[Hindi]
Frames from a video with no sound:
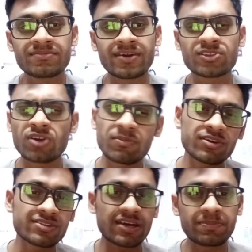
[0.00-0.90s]
मैं थोड़ा
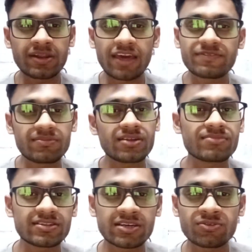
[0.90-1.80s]
बहुत अपने लाइफ के बारे में
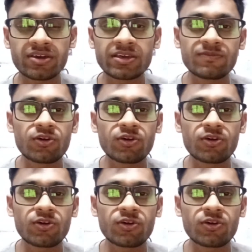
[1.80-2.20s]
बात करूँगा कि